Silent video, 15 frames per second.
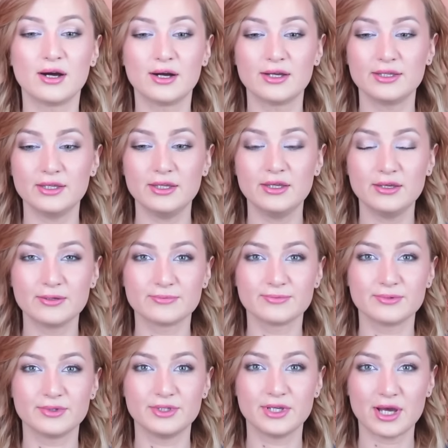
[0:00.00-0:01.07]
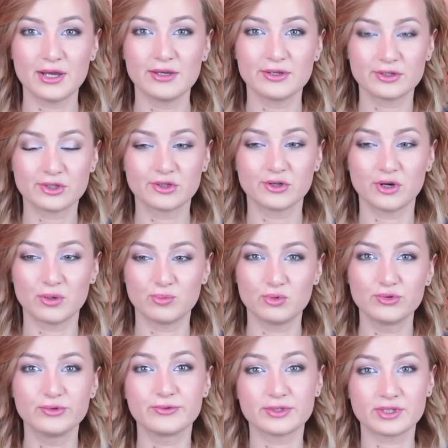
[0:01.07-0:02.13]
а, и я их э,
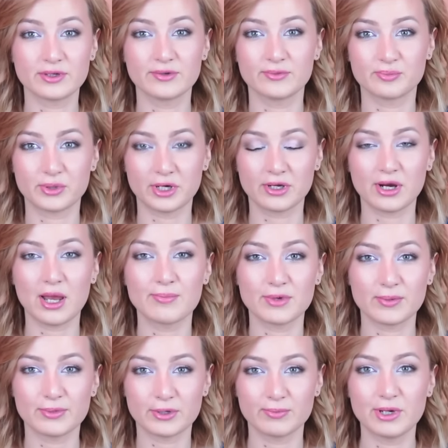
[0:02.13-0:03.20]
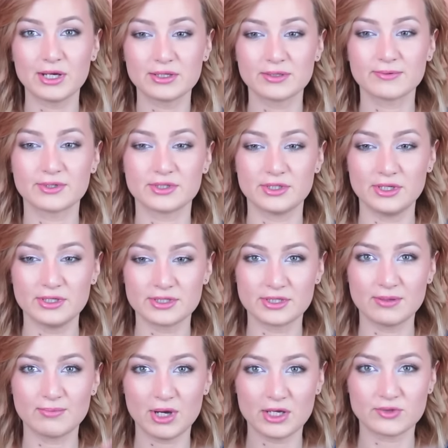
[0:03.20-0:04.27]
буду в этой программе обрабатывать и
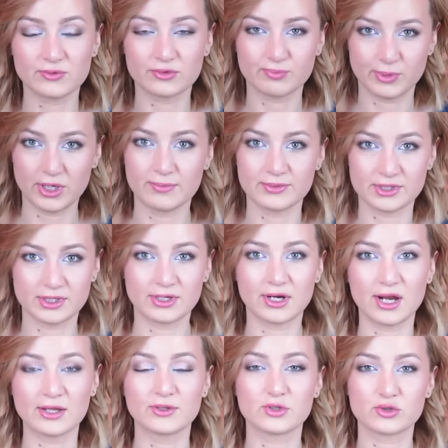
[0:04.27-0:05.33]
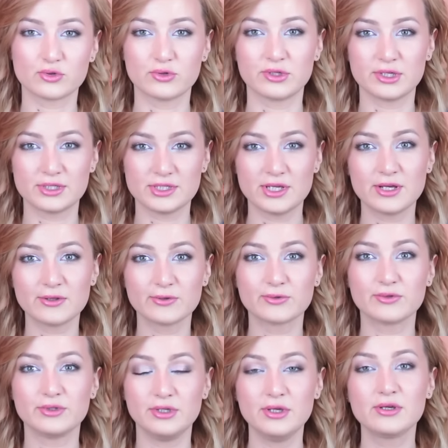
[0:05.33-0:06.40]
снимать вот прям с экрана, что я
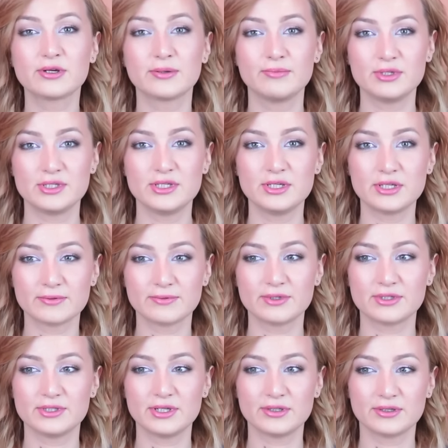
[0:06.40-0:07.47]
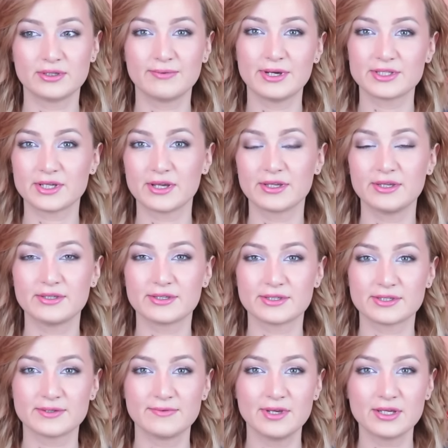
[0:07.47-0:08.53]
делаю, и комментировать, давать какие-то
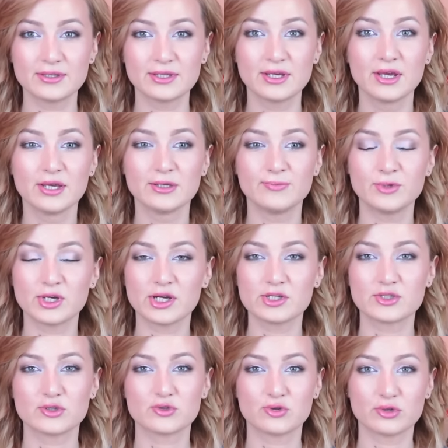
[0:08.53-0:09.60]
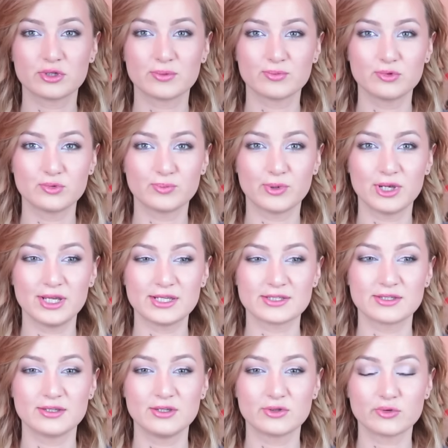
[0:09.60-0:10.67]
советы. И мне кажется, что это будет
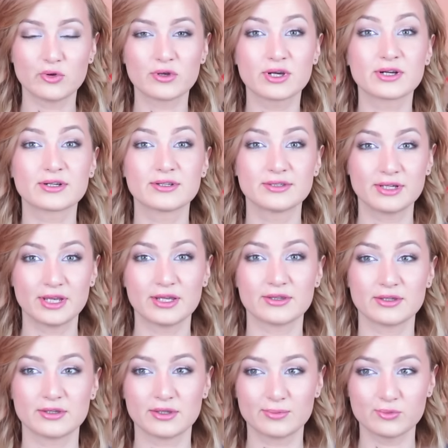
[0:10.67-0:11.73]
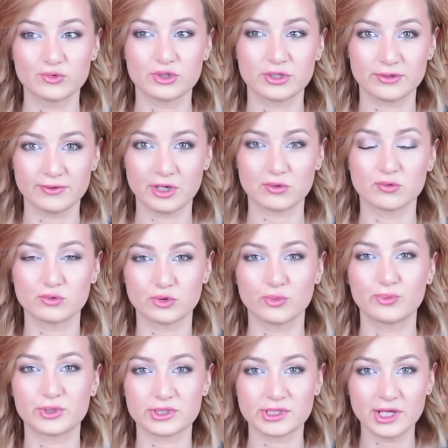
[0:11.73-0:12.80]
полезно не только конкретно тому человеку, кто
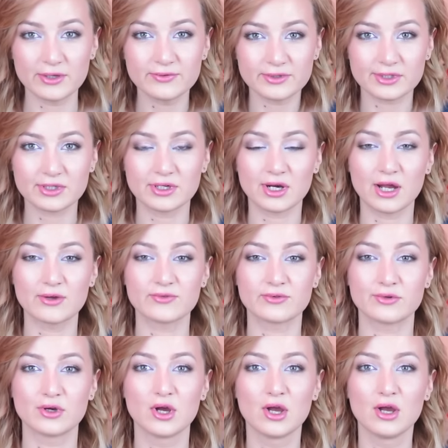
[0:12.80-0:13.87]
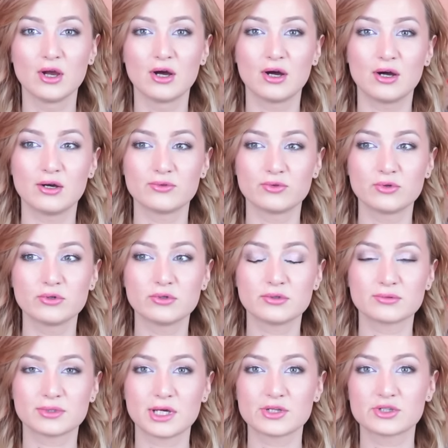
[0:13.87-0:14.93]
прислал фотографию, а,
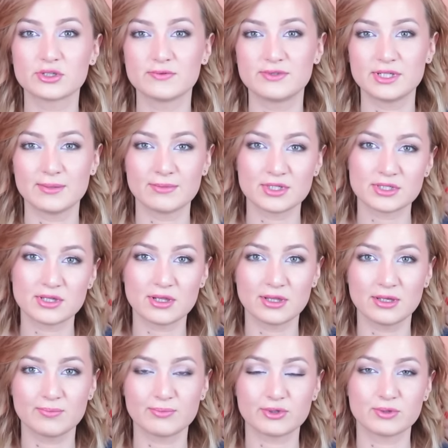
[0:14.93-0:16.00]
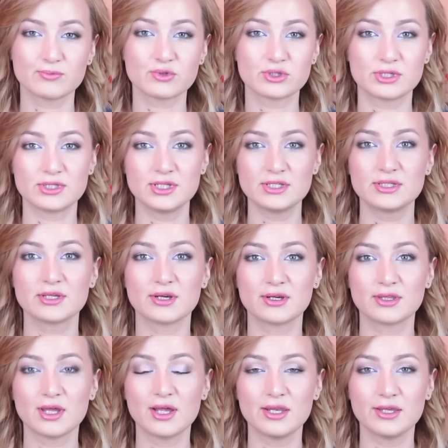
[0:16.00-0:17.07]
но также и всем остальным, потому что здесь на
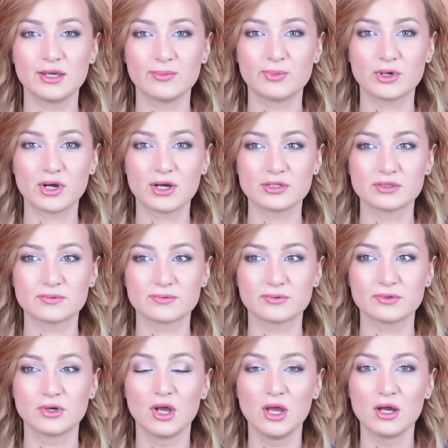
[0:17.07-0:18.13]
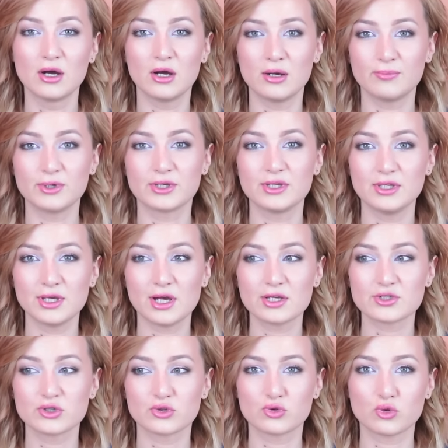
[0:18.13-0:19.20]
канале я показываю а,
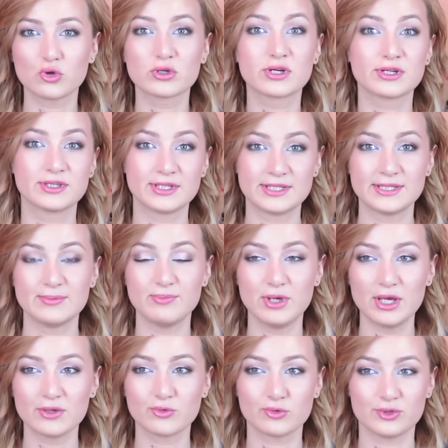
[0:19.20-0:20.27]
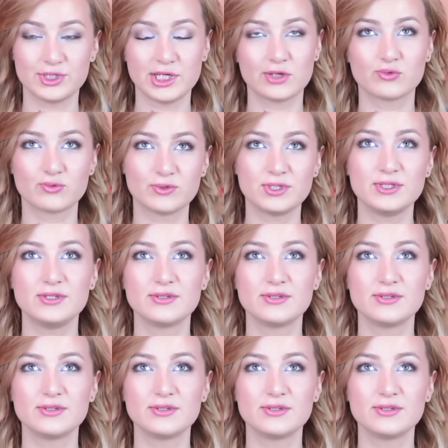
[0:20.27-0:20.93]
макияжи только на себе, то есть я тут